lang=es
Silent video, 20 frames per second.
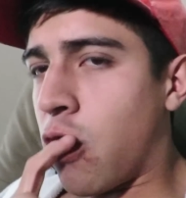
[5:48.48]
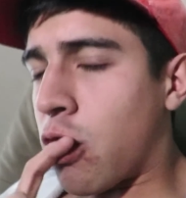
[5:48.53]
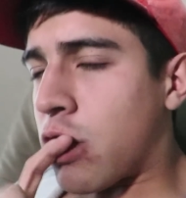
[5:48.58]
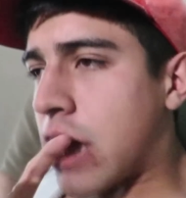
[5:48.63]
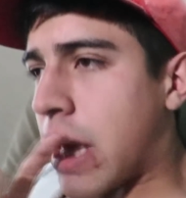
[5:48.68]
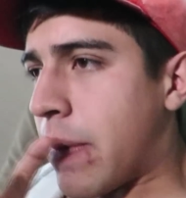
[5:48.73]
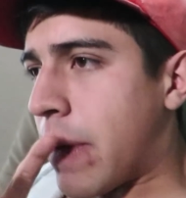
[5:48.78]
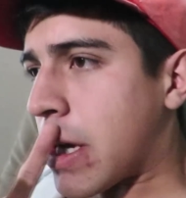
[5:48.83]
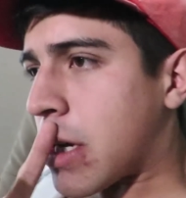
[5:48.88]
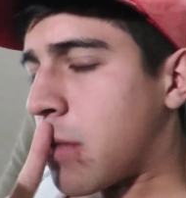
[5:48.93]
yo
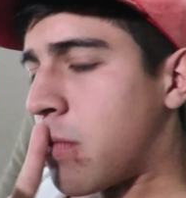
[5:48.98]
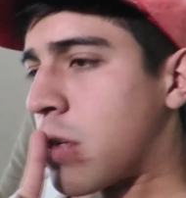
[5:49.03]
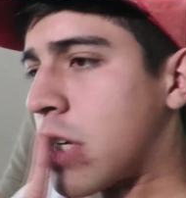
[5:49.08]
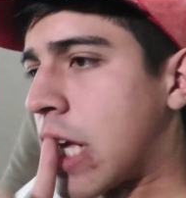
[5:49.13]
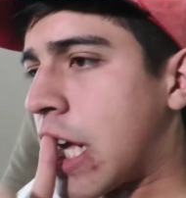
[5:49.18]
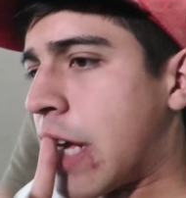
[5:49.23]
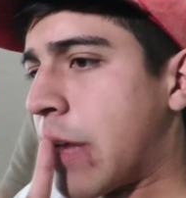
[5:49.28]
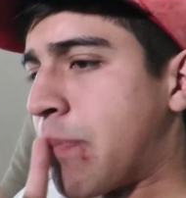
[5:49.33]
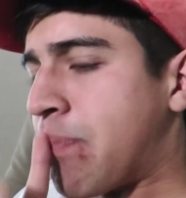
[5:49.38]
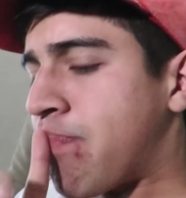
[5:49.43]
estaba como
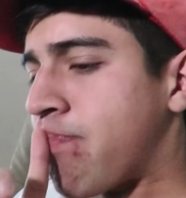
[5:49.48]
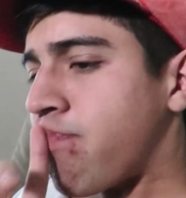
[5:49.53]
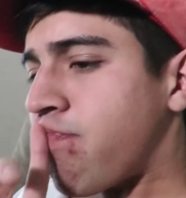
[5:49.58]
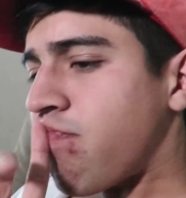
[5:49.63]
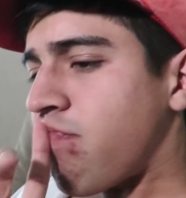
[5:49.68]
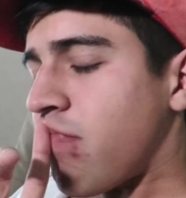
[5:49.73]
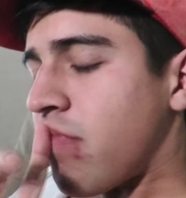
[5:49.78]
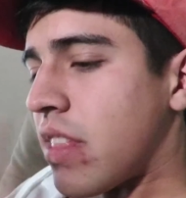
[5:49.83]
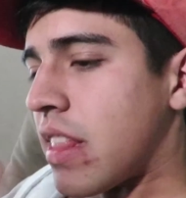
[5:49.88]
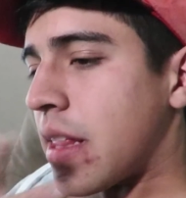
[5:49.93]
que,
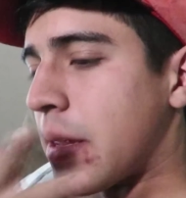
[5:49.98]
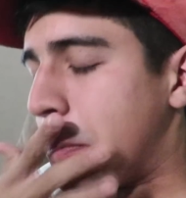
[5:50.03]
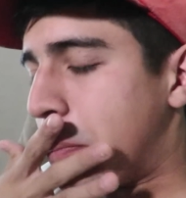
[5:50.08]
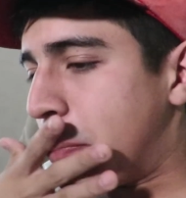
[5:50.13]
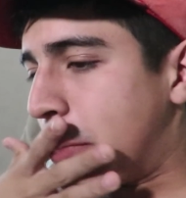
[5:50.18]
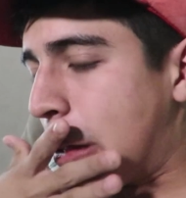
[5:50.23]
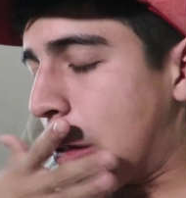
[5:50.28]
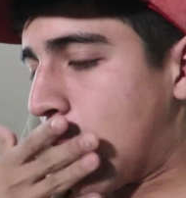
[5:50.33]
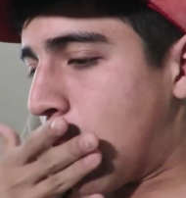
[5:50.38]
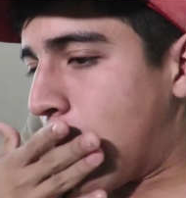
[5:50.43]

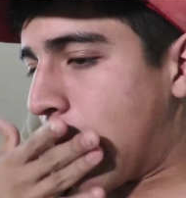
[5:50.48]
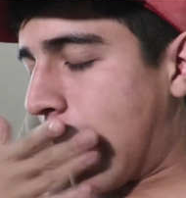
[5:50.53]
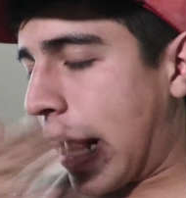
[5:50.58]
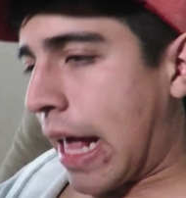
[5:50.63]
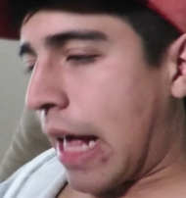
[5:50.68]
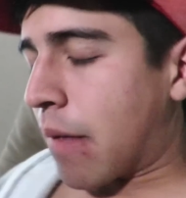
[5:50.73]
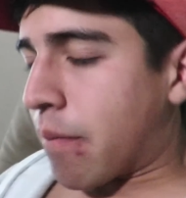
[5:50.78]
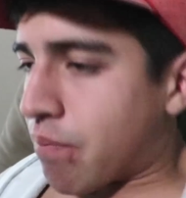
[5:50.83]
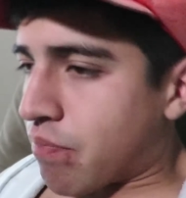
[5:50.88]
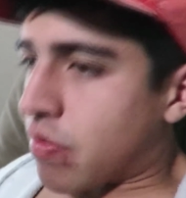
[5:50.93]
digo,
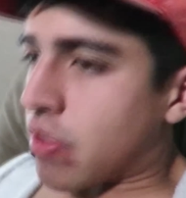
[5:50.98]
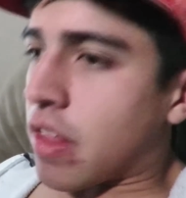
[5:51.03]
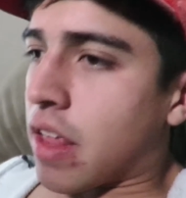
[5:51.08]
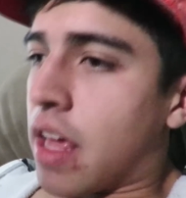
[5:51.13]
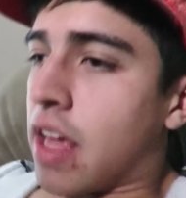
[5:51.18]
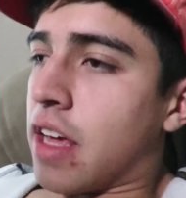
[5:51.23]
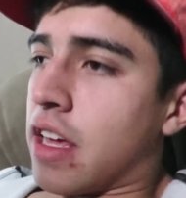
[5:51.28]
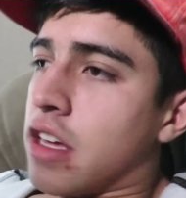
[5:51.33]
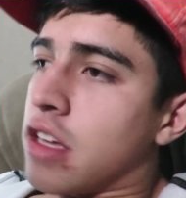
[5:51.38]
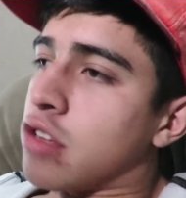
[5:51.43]
eh
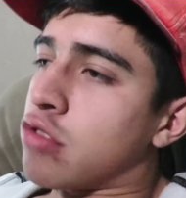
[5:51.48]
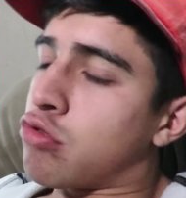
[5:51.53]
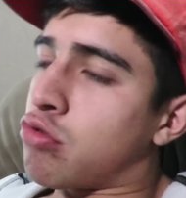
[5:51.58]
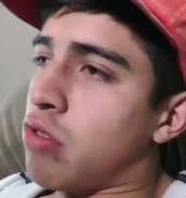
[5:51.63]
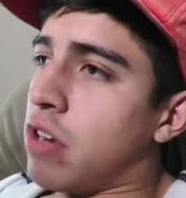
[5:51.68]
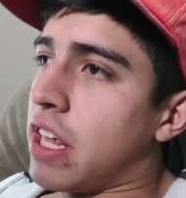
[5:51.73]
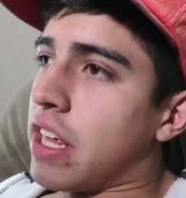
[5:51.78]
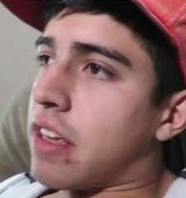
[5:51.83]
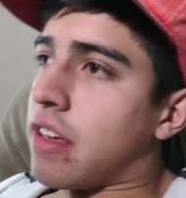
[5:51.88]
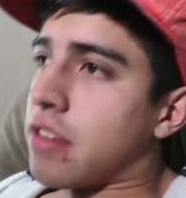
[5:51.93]

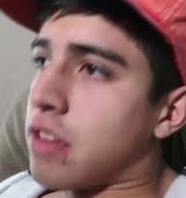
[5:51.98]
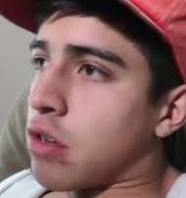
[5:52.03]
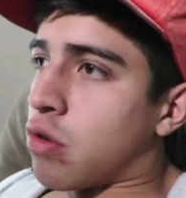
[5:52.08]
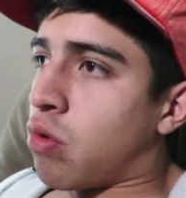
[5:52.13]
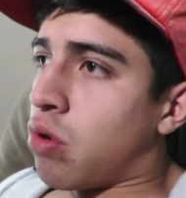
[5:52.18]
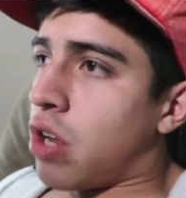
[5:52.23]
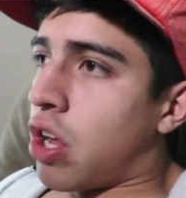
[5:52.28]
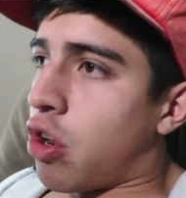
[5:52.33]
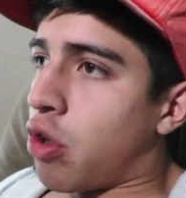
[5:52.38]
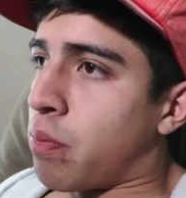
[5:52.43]
Tú le dijiste
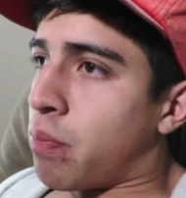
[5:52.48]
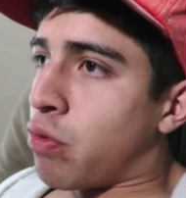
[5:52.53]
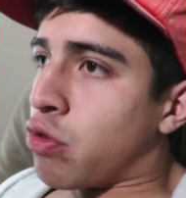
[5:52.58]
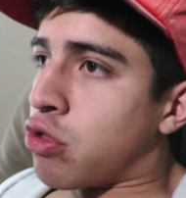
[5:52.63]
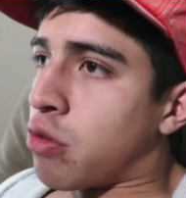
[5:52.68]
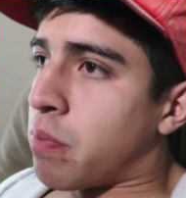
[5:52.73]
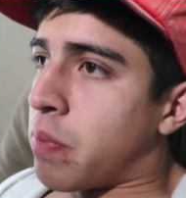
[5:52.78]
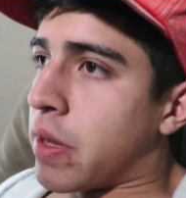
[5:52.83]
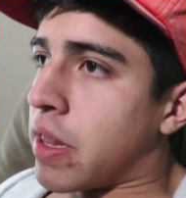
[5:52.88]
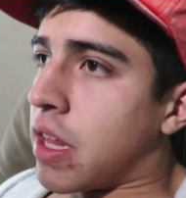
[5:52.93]
culero,
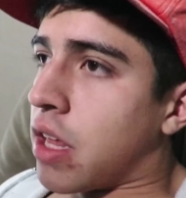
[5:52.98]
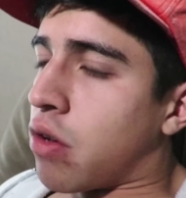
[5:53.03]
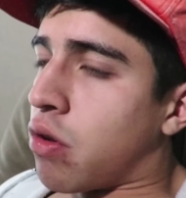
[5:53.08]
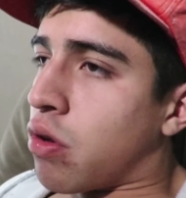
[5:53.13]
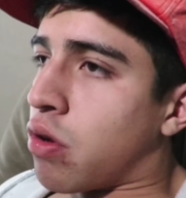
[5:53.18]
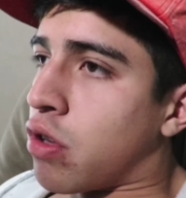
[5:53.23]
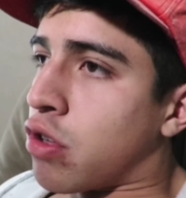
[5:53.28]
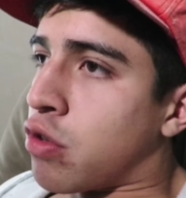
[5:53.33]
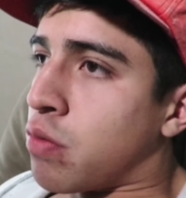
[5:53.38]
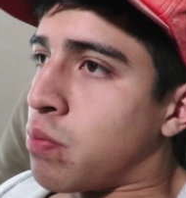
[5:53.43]
puto pendejo,
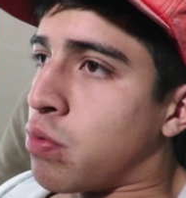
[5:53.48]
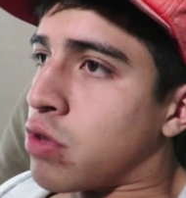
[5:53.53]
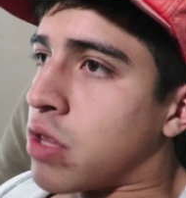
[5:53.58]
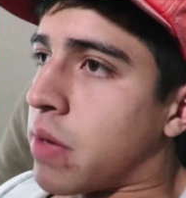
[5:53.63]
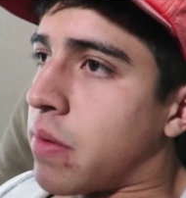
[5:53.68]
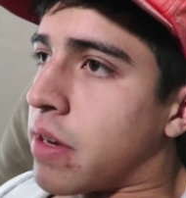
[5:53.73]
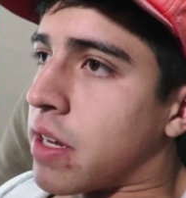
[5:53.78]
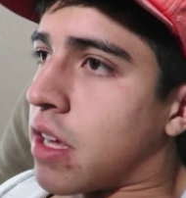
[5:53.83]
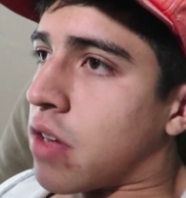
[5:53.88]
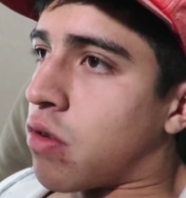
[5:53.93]
hijo de su
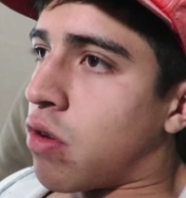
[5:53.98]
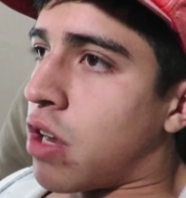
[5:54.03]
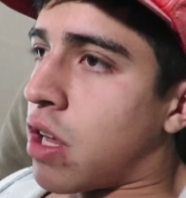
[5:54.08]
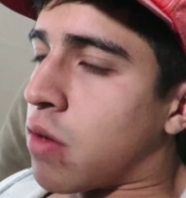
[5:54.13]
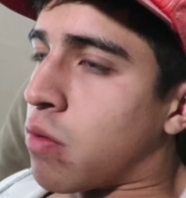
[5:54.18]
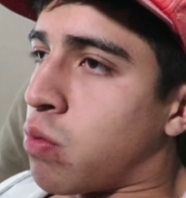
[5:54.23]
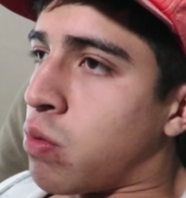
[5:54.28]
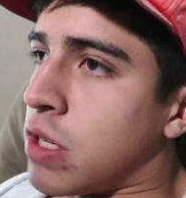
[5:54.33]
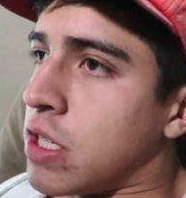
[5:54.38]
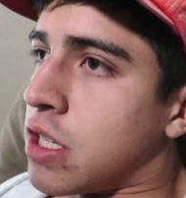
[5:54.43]
puta verga,
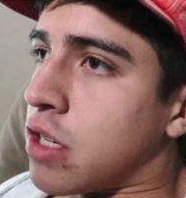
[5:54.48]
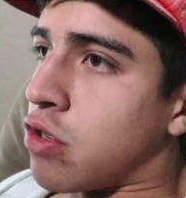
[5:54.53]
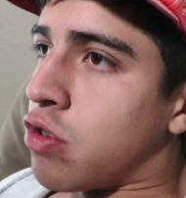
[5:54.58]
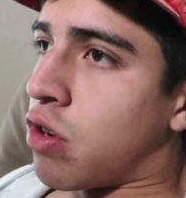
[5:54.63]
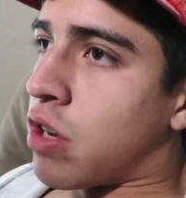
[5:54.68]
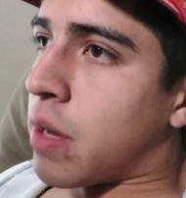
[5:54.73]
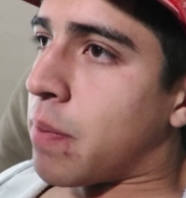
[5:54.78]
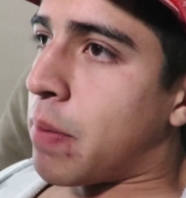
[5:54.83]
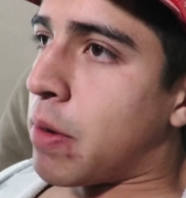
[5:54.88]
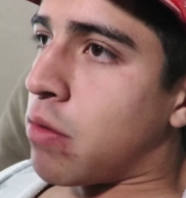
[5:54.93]
cola, pinche
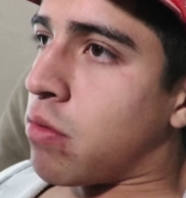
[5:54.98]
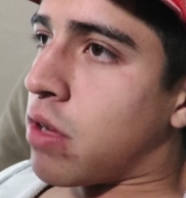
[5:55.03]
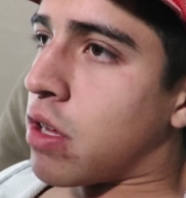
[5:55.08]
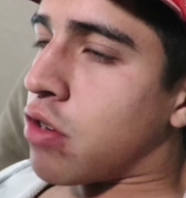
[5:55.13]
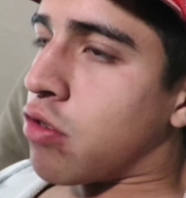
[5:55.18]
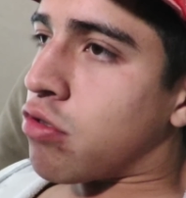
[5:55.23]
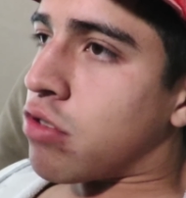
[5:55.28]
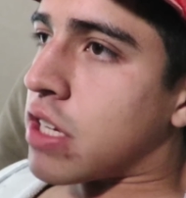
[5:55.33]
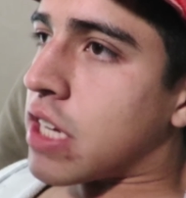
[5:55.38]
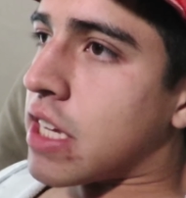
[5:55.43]
chonga peluda,
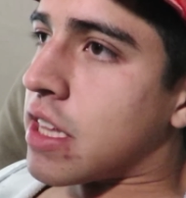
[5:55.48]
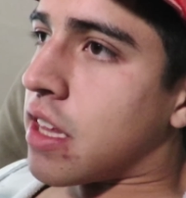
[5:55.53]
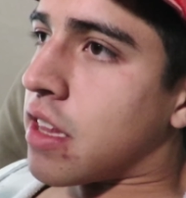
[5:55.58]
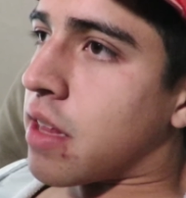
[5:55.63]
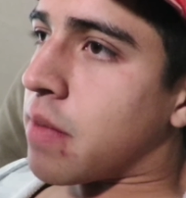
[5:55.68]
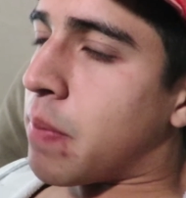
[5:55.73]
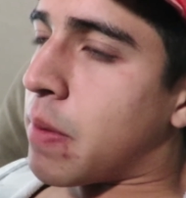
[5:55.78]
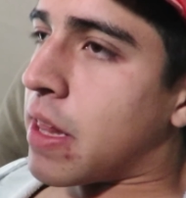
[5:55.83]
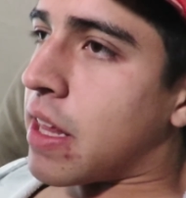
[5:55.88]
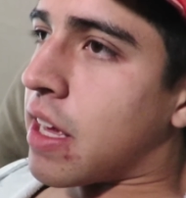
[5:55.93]
no sé qué
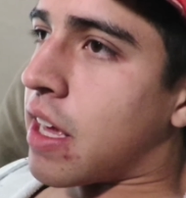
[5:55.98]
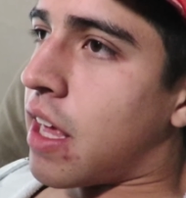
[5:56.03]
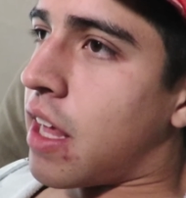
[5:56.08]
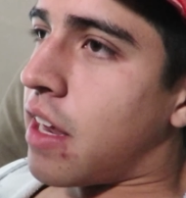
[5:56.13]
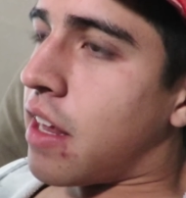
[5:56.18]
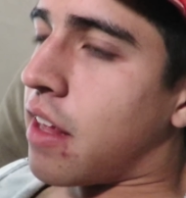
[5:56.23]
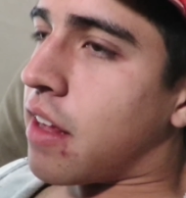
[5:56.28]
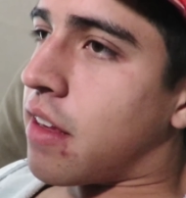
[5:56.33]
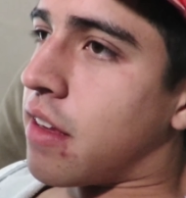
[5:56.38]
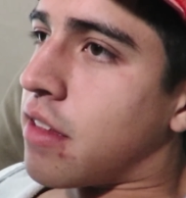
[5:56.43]
tanta pendejada,
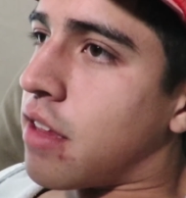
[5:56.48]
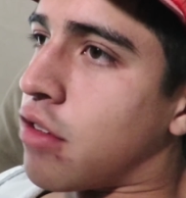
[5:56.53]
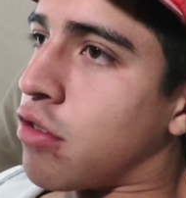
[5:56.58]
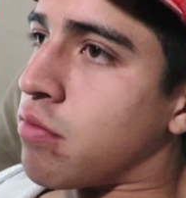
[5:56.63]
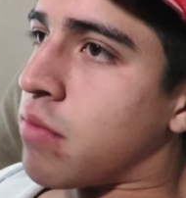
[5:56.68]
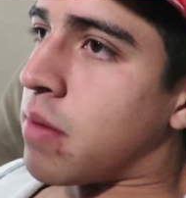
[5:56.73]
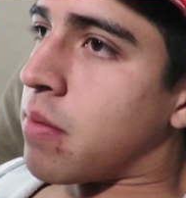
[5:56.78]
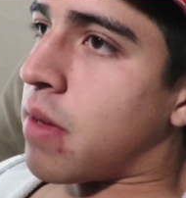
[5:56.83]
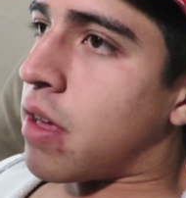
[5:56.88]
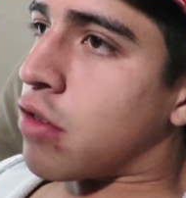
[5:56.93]
le dijiste a su
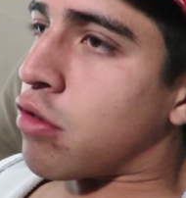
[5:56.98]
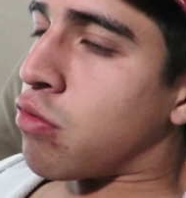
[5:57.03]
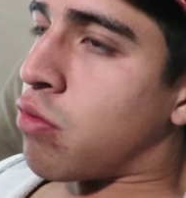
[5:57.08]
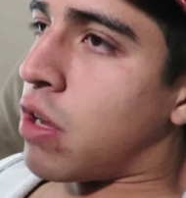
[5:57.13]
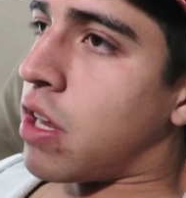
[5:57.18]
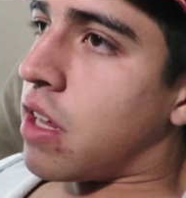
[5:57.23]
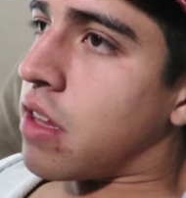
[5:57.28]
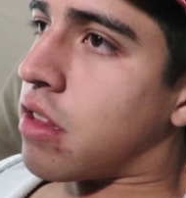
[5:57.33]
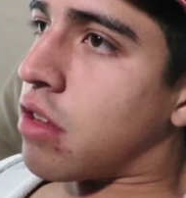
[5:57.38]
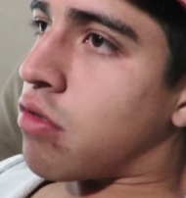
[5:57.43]
mamá, a su
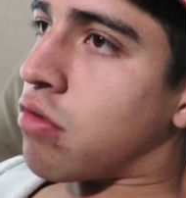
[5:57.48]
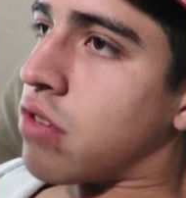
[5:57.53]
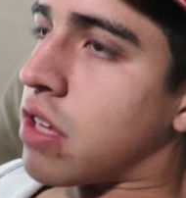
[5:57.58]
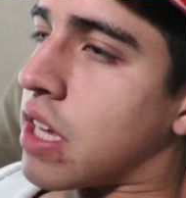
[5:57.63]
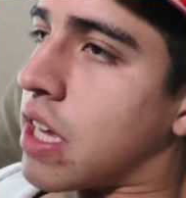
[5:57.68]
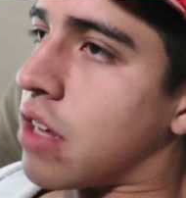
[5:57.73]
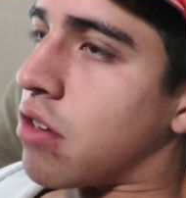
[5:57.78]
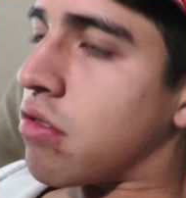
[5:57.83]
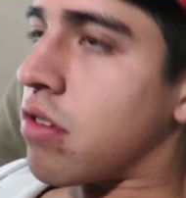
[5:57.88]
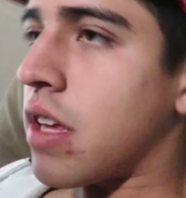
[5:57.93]
abuelita, no
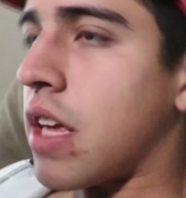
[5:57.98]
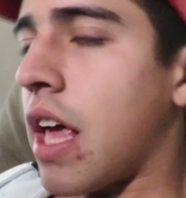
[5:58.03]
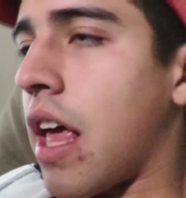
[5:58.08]
sé qué, no sé